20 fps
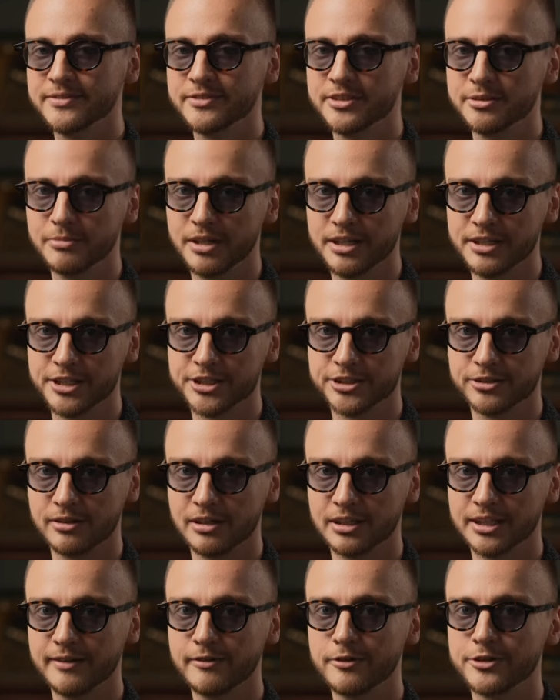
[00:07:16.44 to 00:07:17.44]
внимание, что
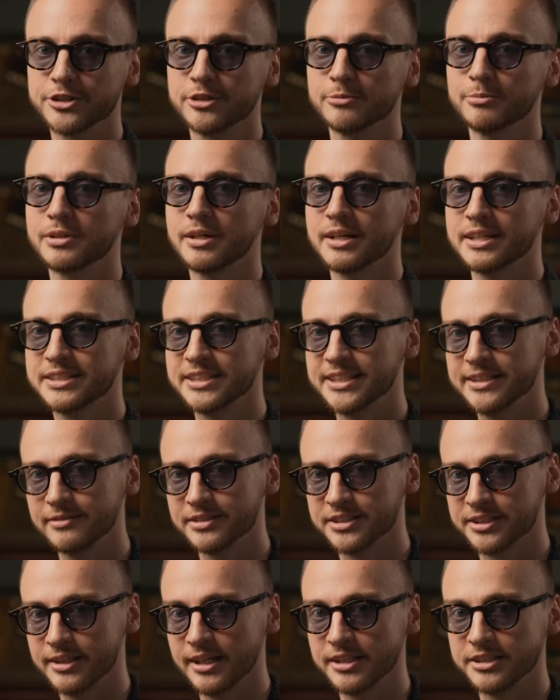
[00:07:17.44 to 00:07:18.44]
для того, чтобы красиво
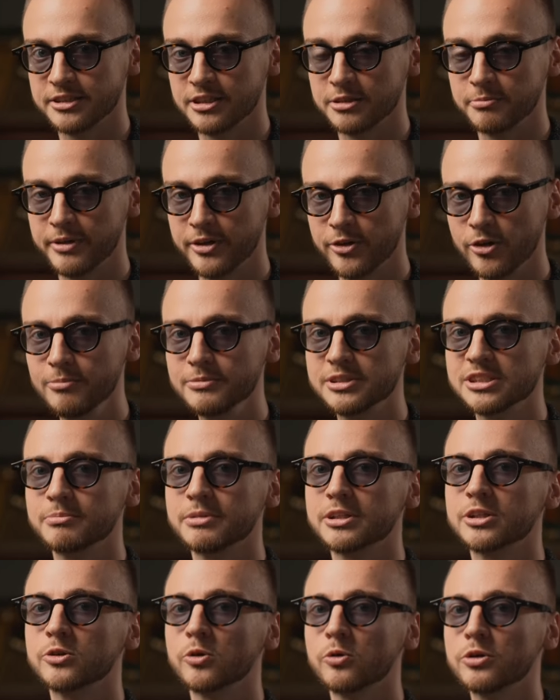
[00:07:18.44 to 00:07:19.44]
сыграть этот прием,
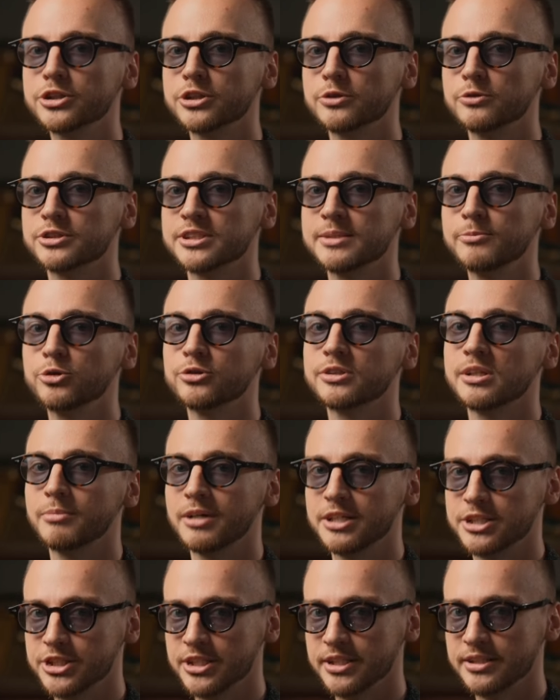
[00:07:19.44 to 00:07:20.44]
тебе тоже нужны будут
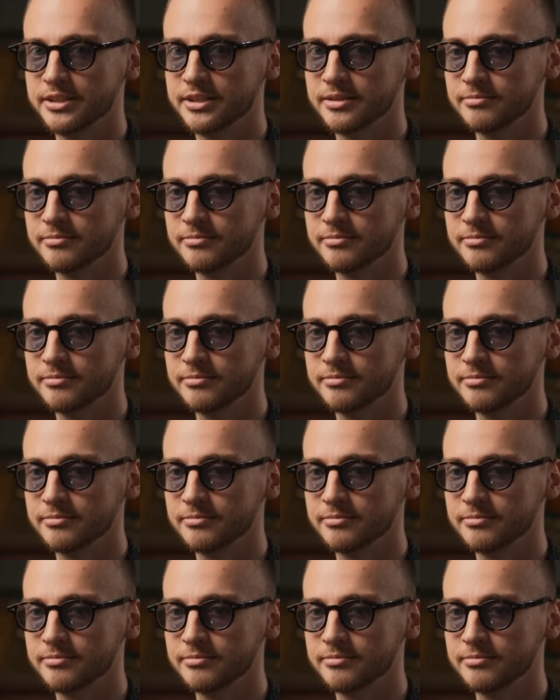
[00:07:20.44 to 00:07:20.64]
обращения.